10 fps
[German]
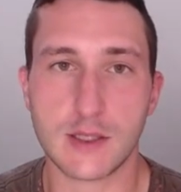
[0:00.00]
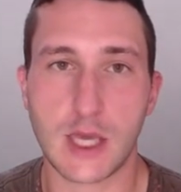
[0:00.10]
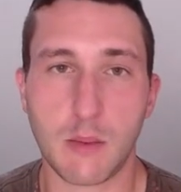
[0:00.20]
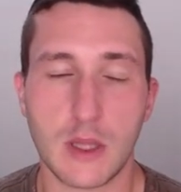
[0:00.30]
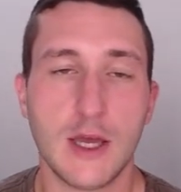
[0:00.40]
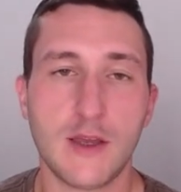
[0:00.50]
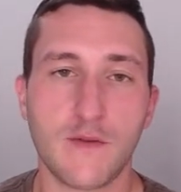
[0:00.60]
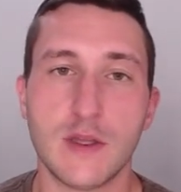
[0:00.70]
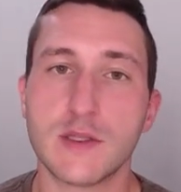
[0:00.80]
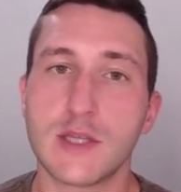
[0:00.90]
Themen
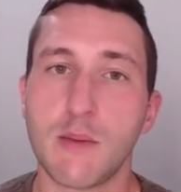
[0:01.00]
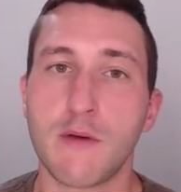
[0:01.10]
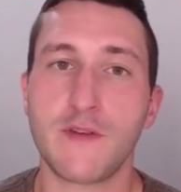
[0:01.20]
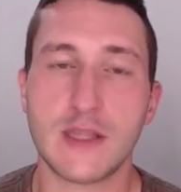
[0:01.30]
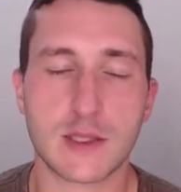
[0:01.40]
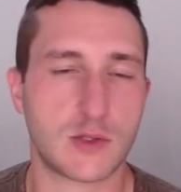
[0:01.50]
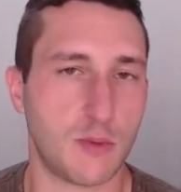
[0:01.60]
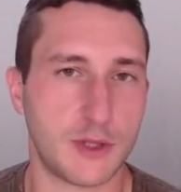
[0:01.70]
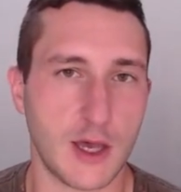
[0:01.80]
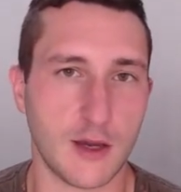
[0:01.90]
wie das Thema Finanzen
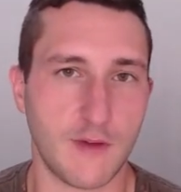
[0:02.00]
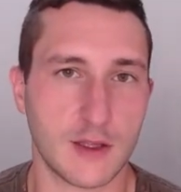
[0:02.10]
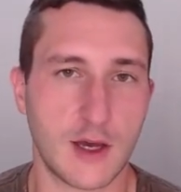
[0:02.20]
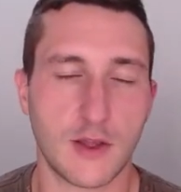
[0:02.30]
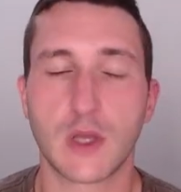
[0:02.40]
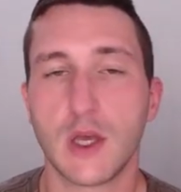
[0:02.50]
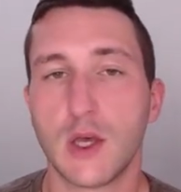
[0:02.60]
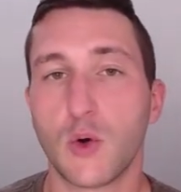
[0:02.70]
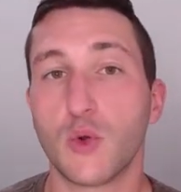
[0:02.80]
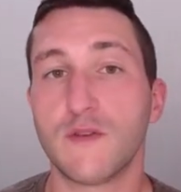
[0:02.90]
übertragen werden kann.
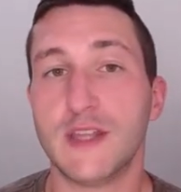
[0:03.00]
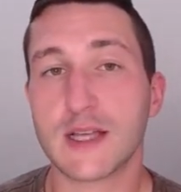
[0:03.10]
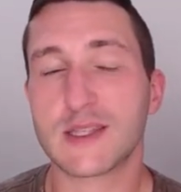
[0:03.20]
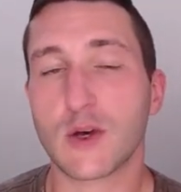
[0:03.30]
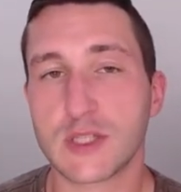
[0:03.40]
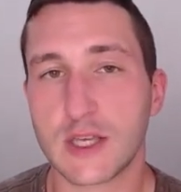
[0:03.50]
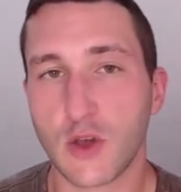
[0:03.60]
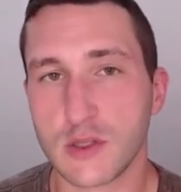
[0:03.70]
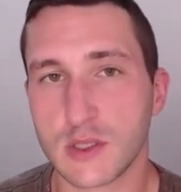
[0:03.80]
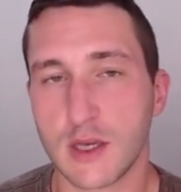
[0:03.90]
Und wie das aussehen
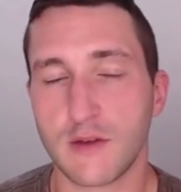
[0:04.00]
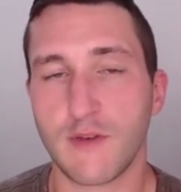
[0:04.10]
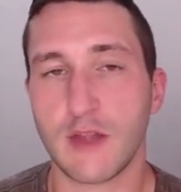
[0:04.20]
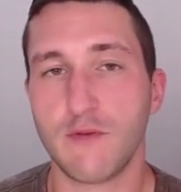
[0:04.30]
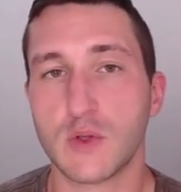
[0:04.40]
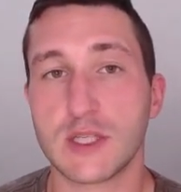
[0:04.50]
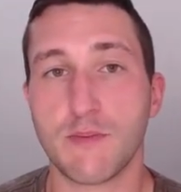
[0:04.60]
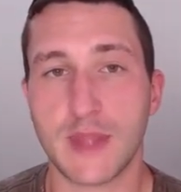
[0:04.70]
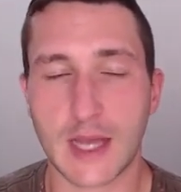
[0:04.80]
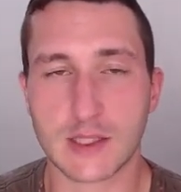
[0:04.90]
könnte, werden wir uns
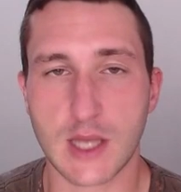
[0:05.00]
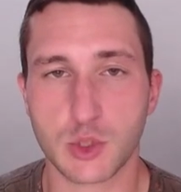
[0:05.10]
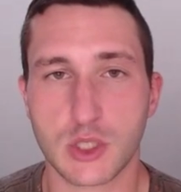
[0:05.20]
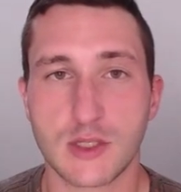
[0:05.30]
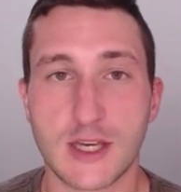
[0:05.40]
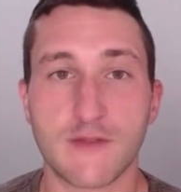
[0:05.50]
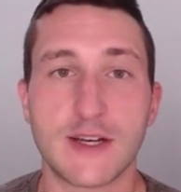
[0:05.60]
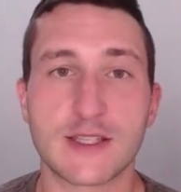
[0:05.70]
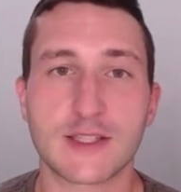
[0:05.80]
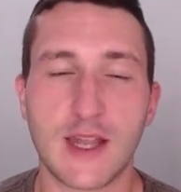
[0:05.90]
im nächsten Abschnitt
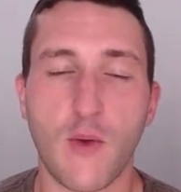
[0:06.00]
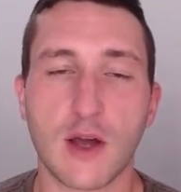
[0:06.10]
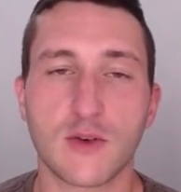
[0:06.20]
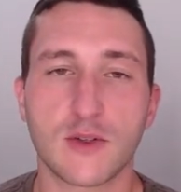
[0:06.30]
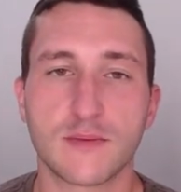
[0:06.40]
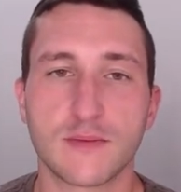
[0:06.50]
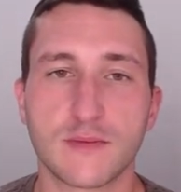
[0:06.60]
etwas genauer angucken.